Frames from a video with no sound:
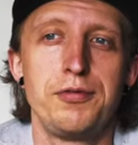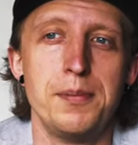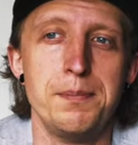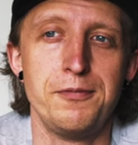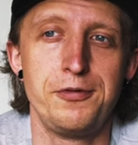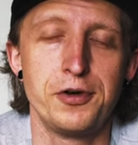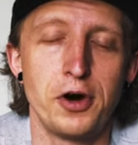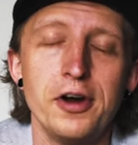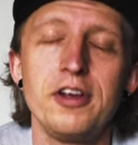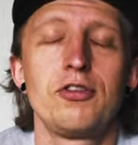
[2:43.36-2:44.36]
für,
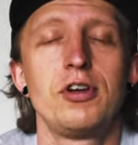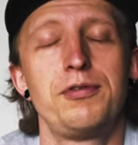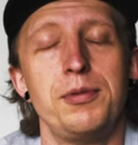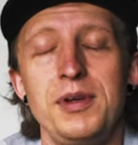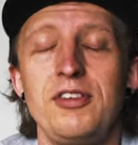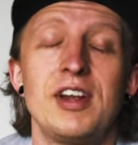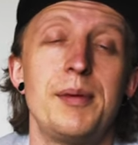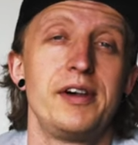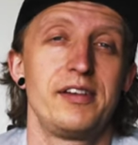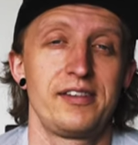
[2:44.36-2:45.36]
für euch oder für mich
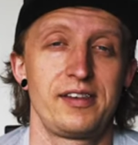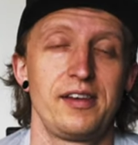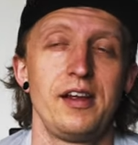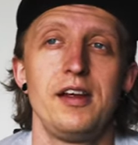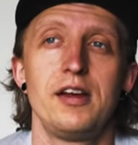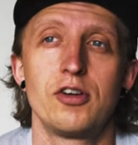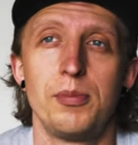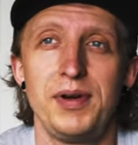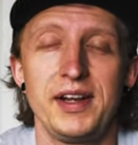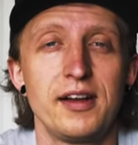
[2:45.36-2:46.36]
damals als
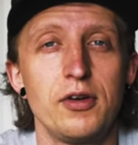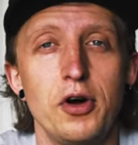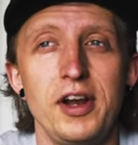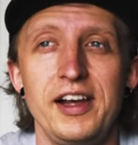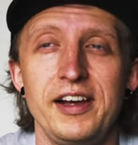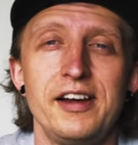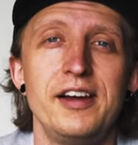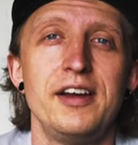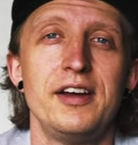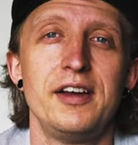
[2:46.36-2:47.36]
kompletter Neuling
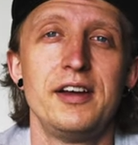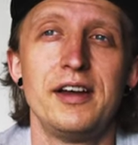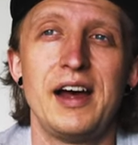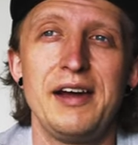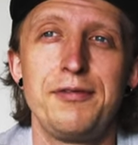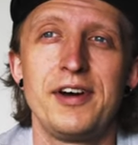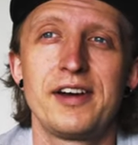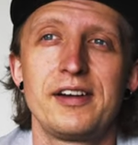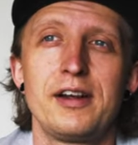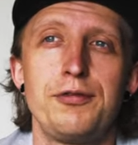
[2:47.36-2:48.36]

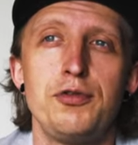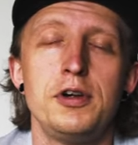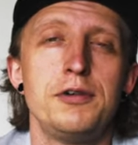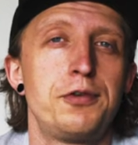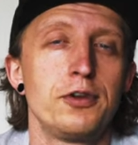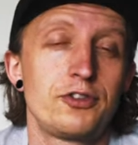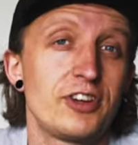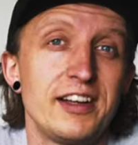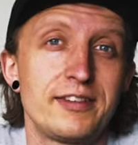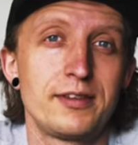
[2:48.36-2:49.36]
einfach ein Gefühl von
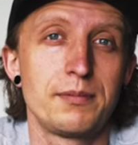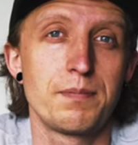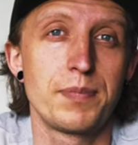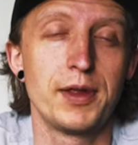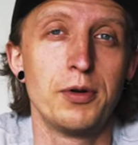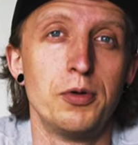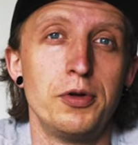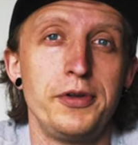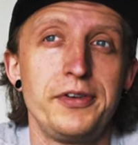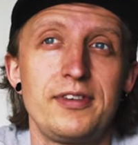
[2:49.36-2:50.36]
Stress.
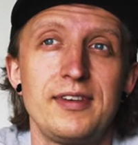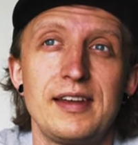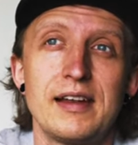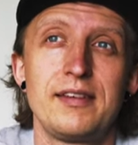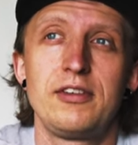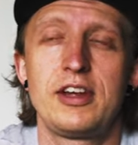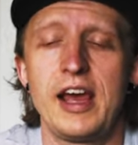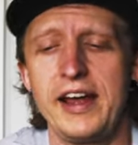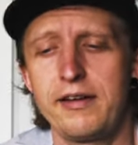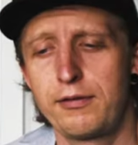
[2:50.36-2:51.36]
Und da sich
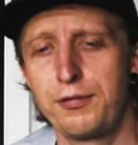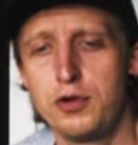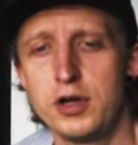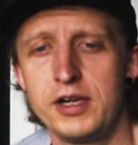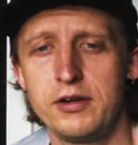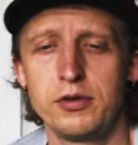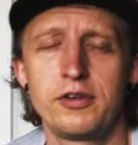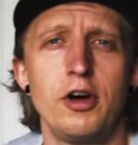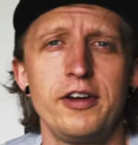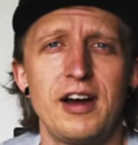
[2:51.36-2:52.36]
gehetzt fühlen
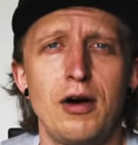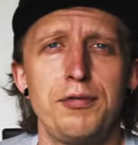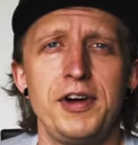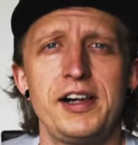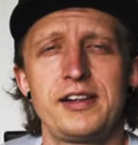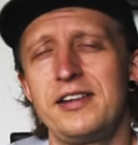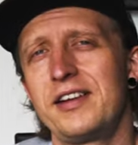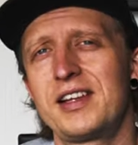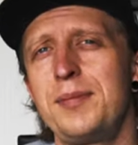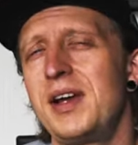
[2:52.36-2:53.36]
und Leute aufhalten,
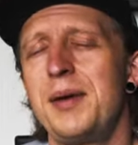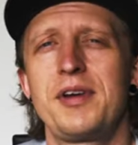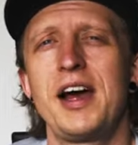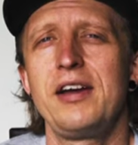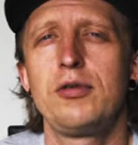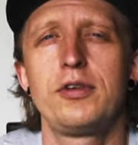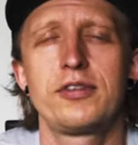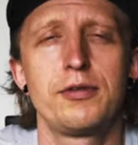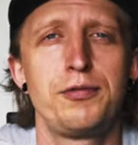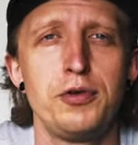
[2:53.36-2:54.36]
das gibt einem kein
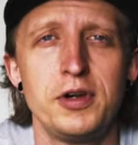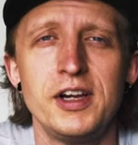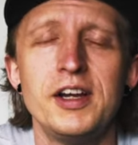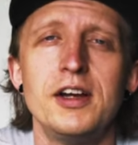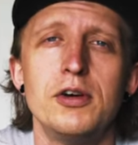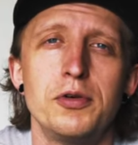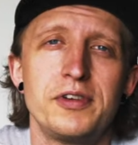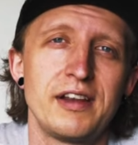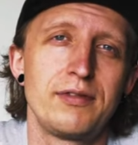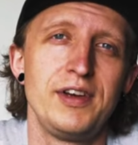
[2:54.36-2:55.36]
gutes Gefühl
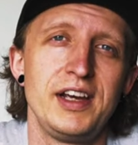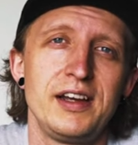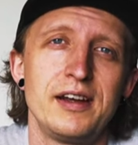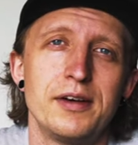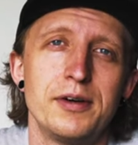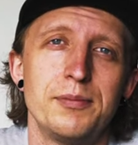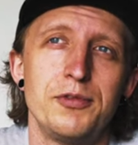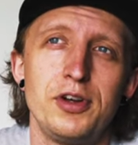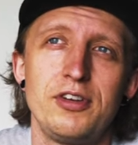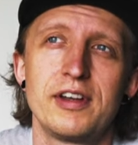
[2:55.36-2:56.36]
und deswegen ähm,
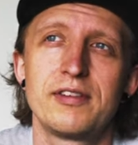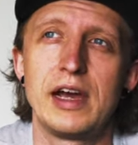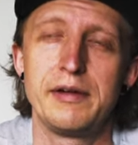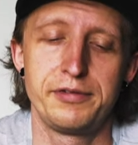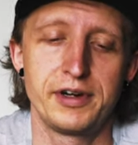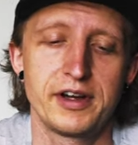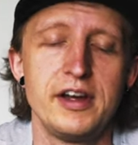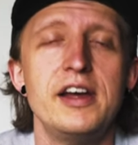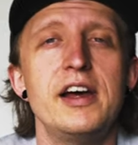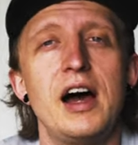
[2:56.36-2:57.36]
würde ich das einfach
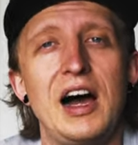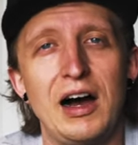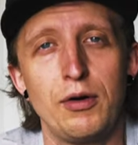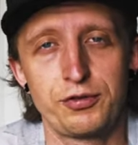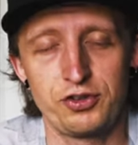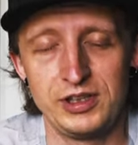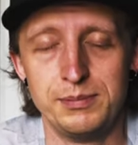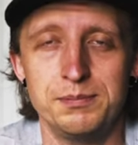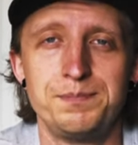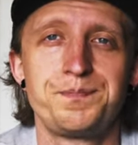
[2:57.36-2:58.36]

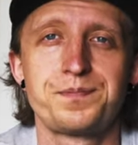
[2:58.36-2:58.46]
aufschieben.